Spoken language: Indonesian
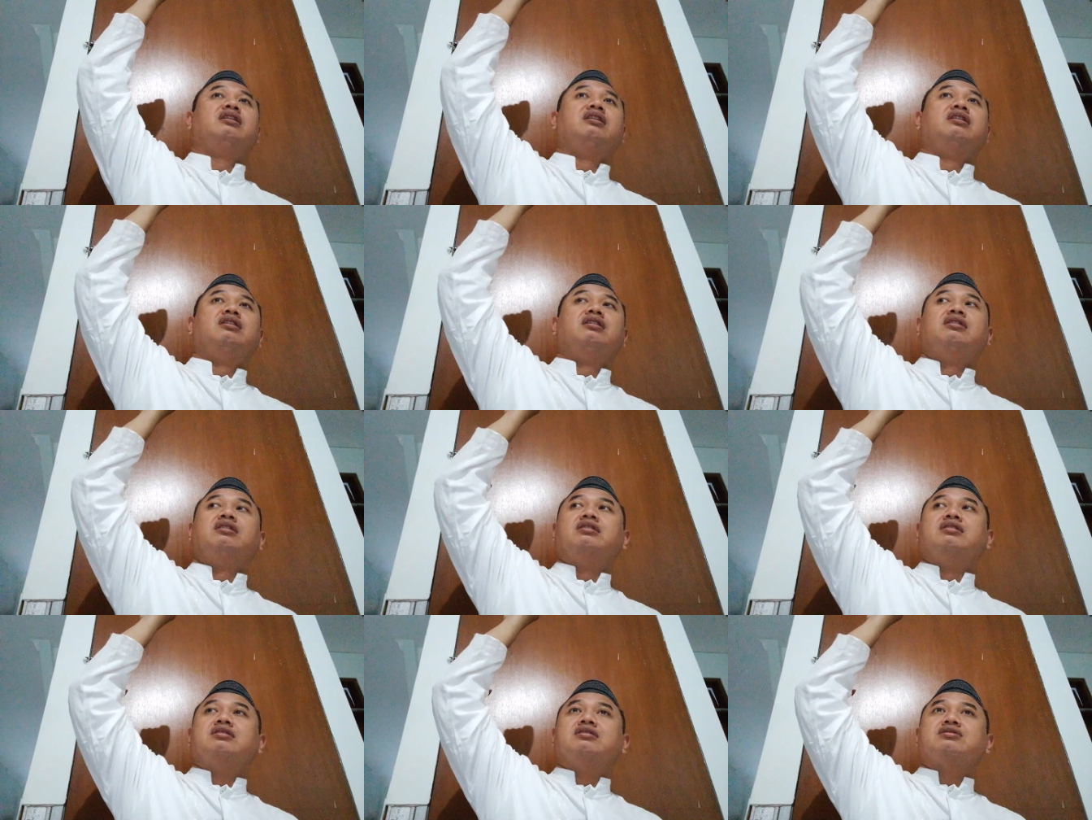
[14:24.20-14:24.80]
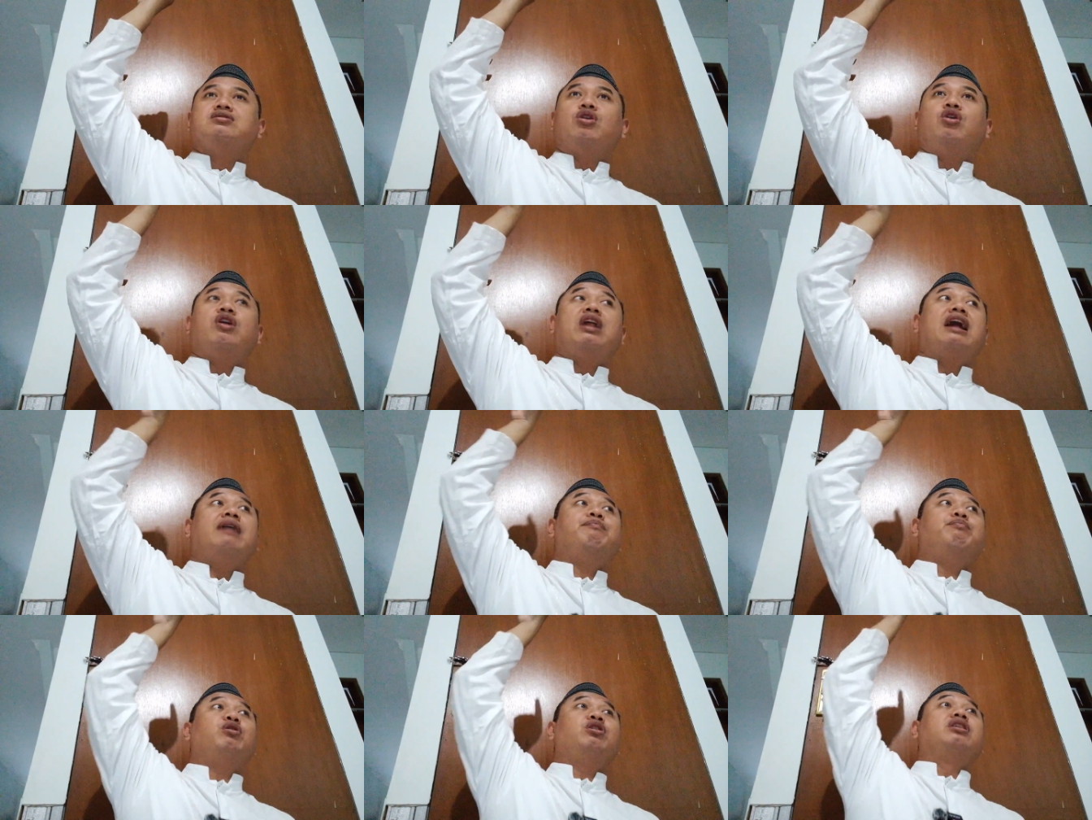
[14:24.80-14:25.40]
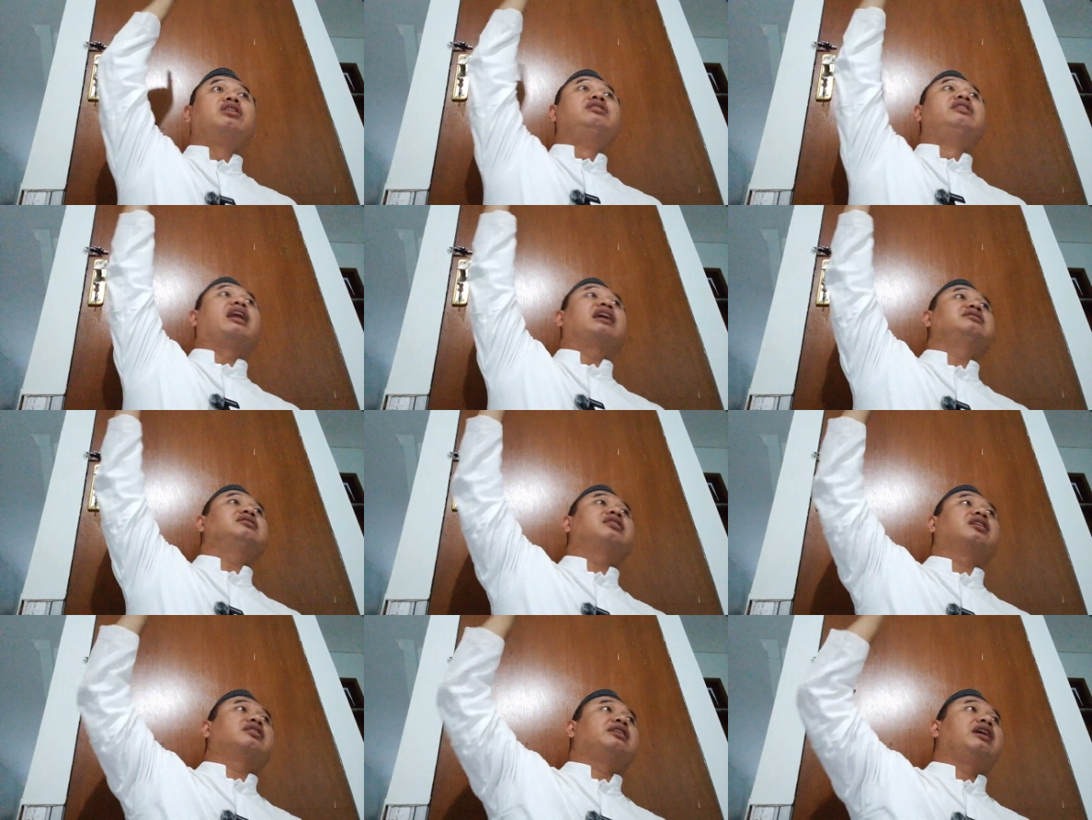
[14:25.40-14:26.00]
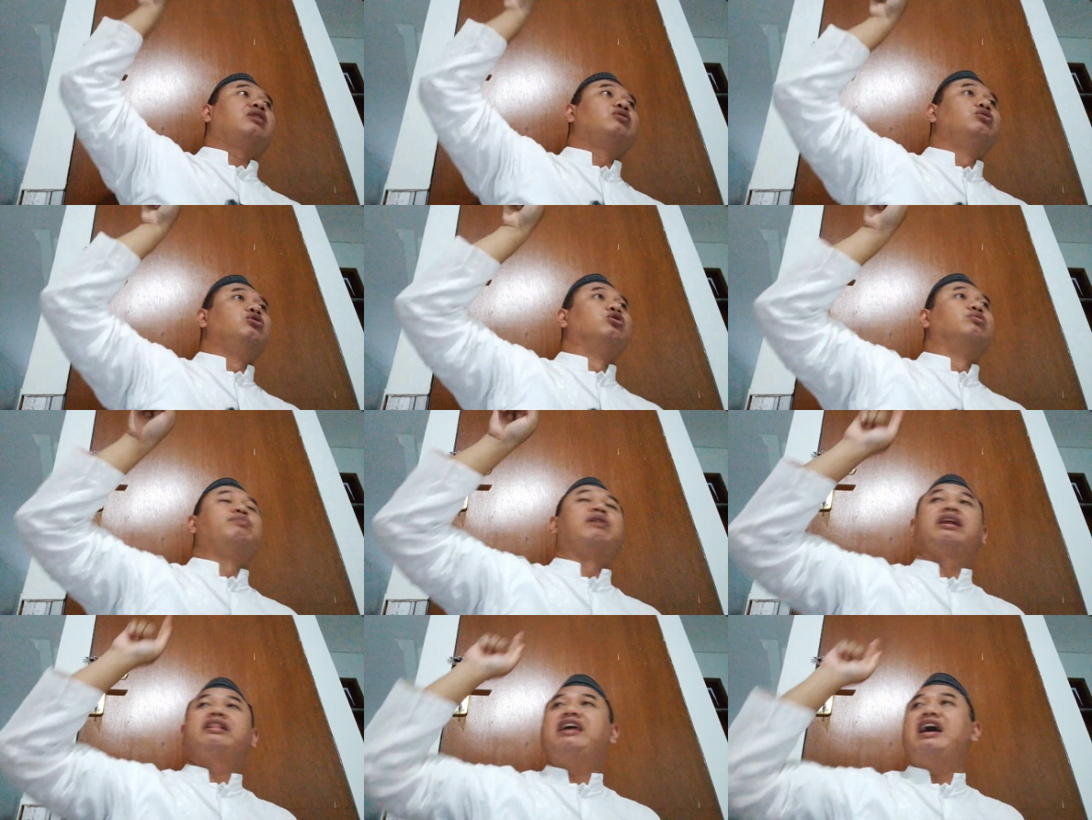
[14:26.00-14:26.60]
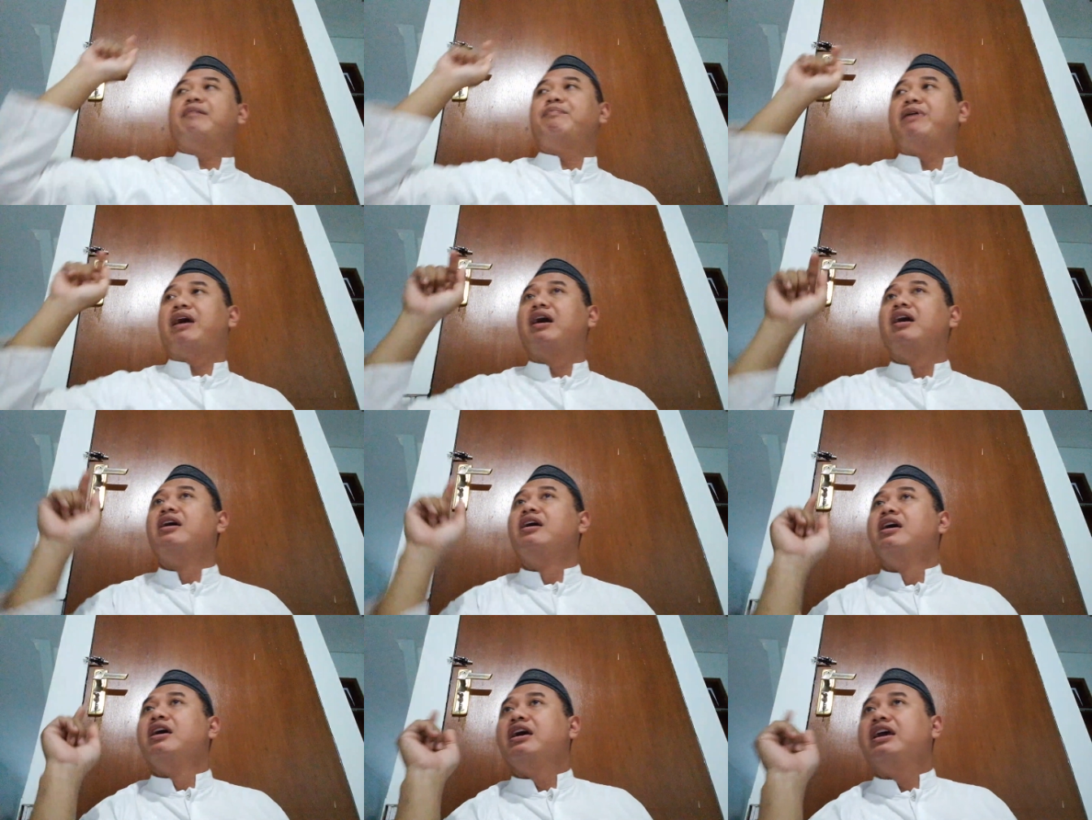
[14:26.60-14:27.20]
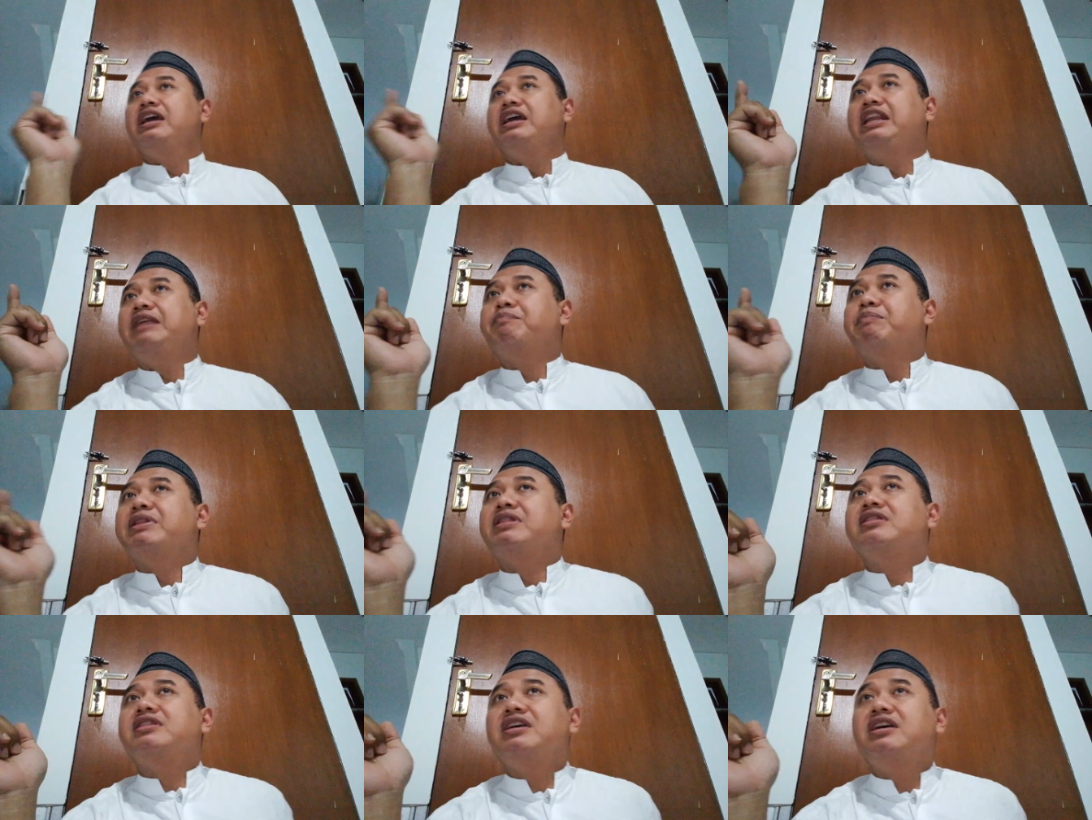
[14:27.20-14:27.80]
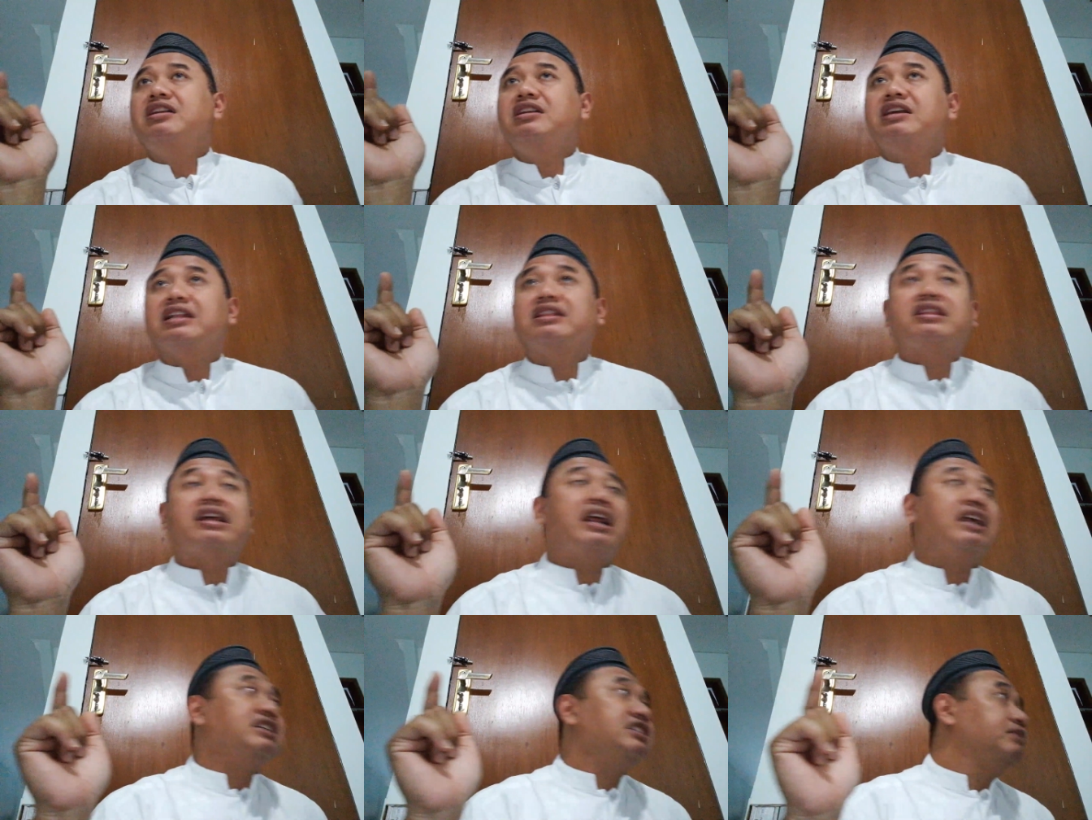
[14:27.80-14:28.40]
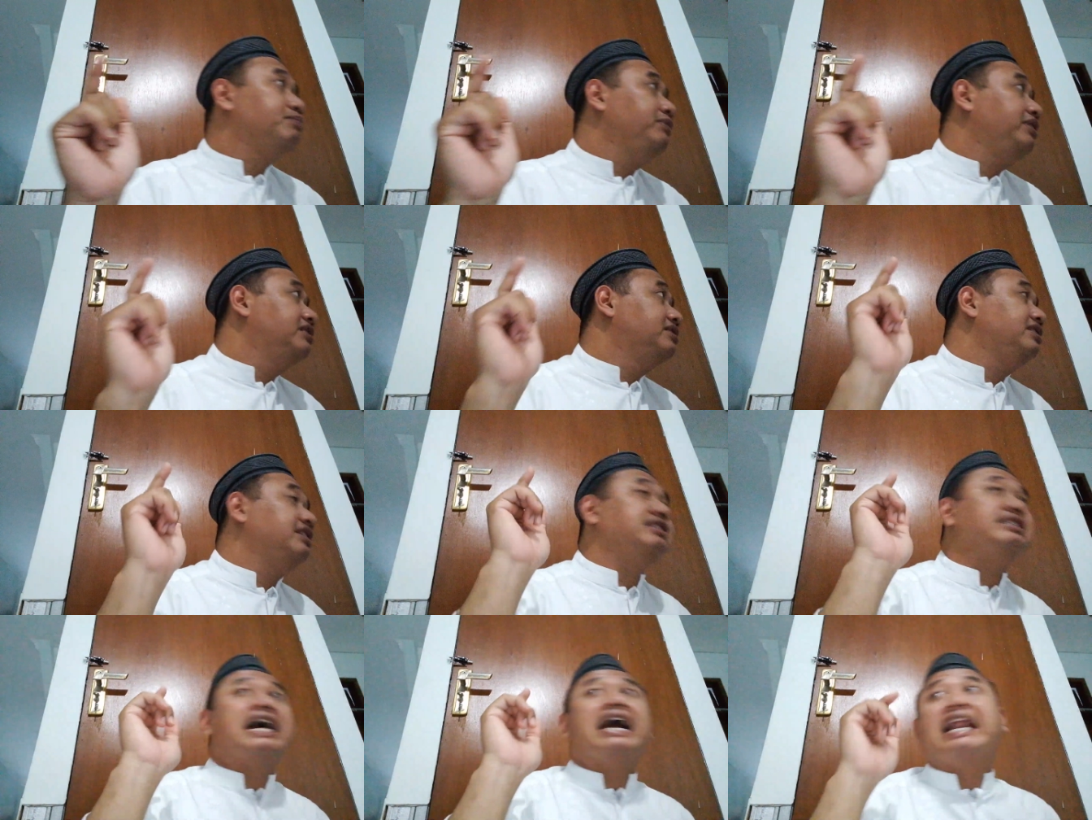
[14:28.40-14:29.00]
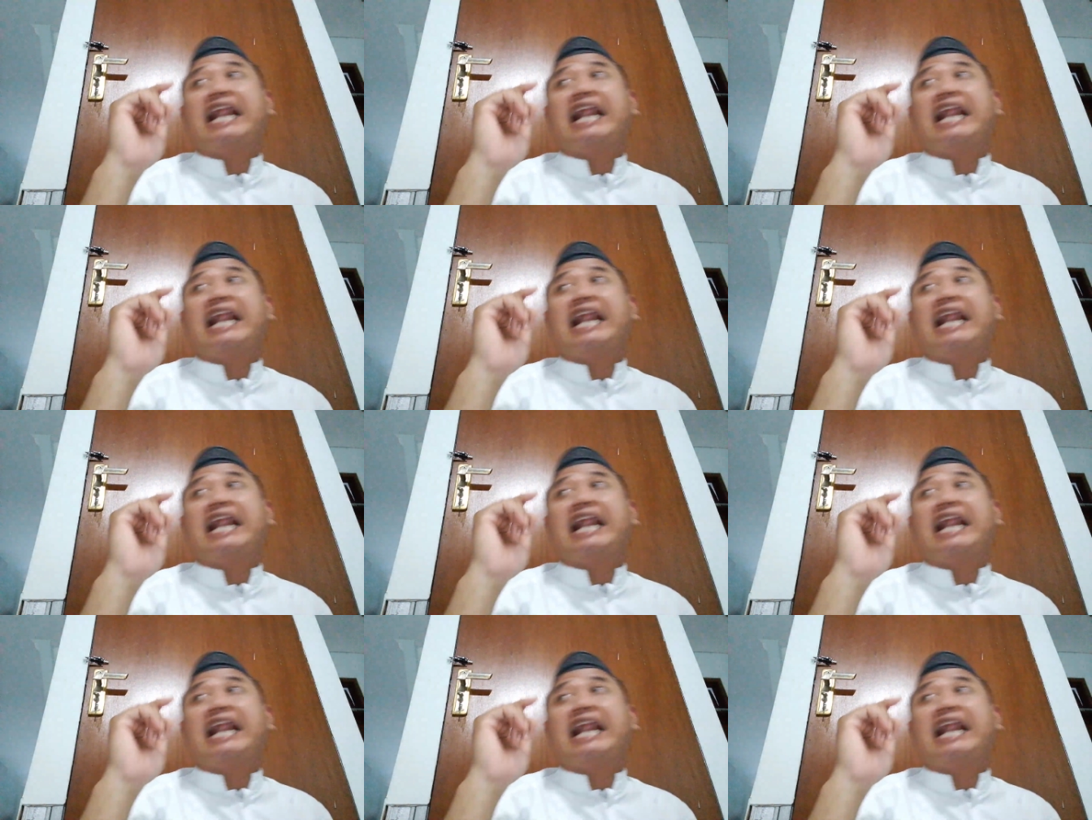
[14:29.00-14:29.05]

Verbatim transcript: seorang pun generasi terdahulu. Berarti apa? ini pentingnya transmisi sanat.